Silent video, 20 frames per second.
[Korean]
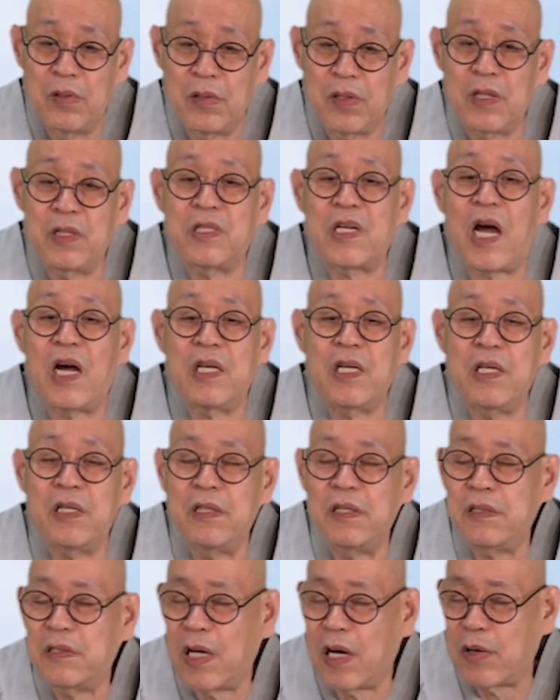그 자기
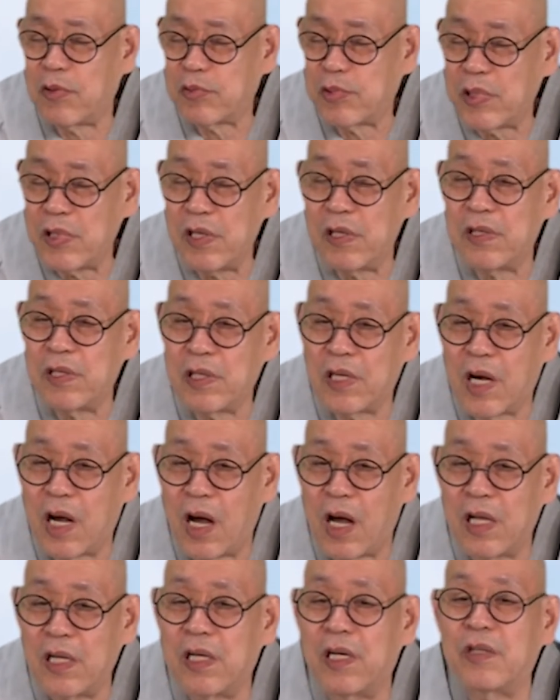의다고
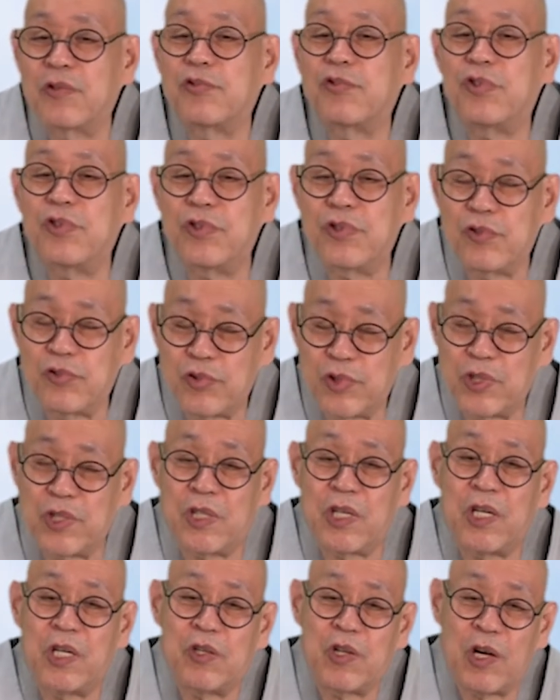틀리니까 이거
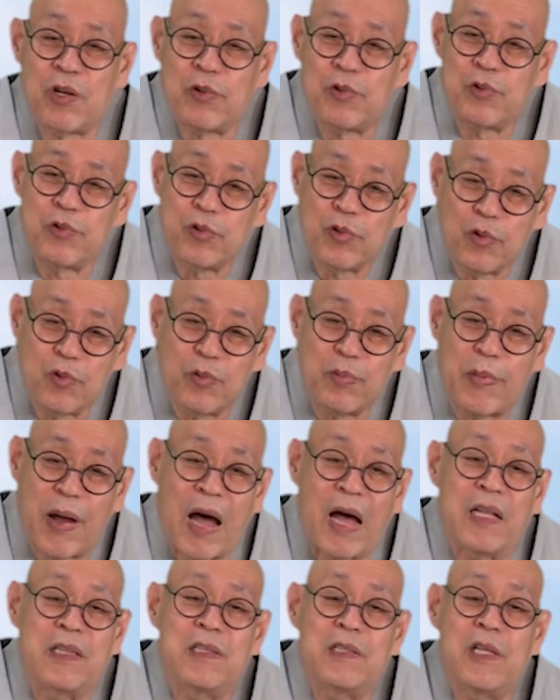취소시키자고 또
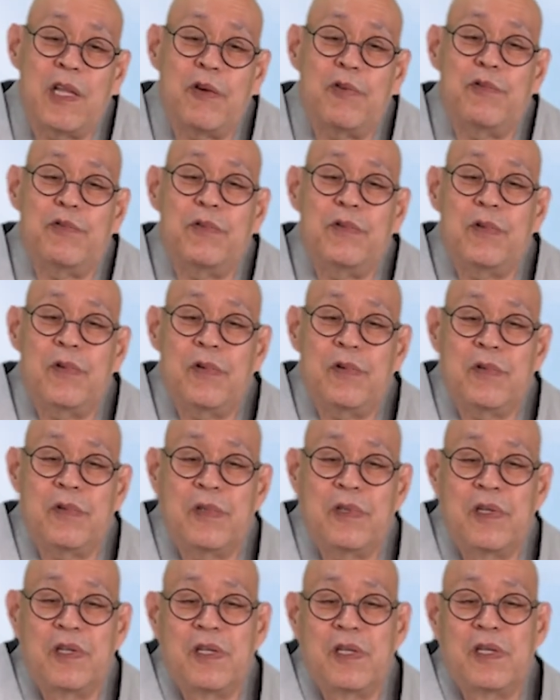반대
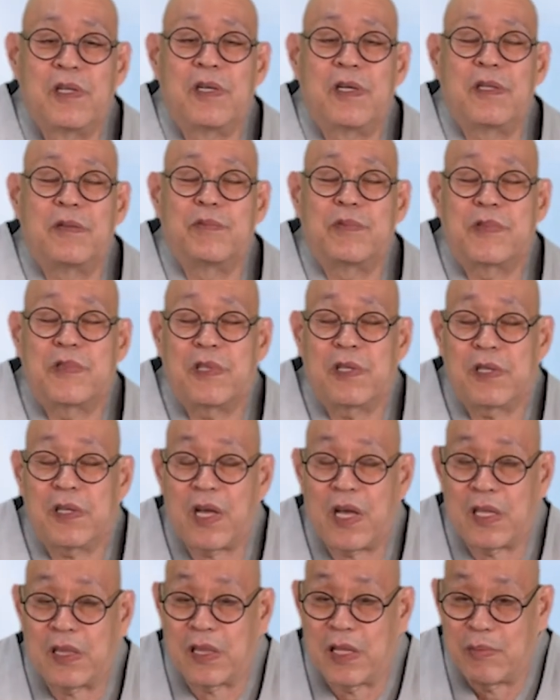운동을 엄청
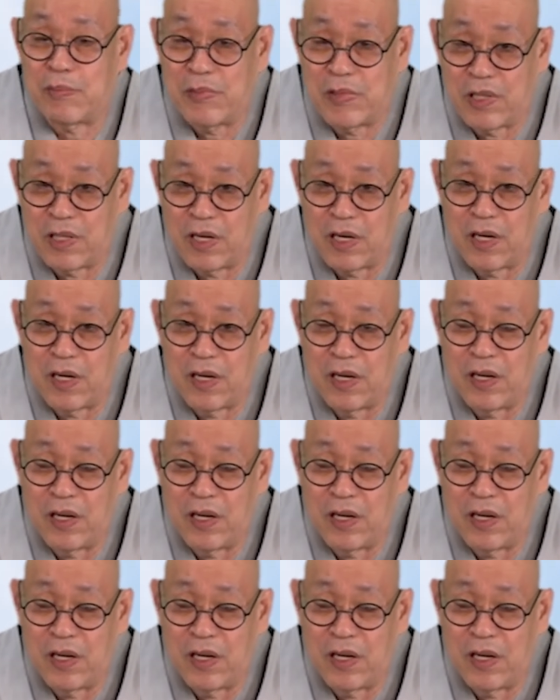했답니다.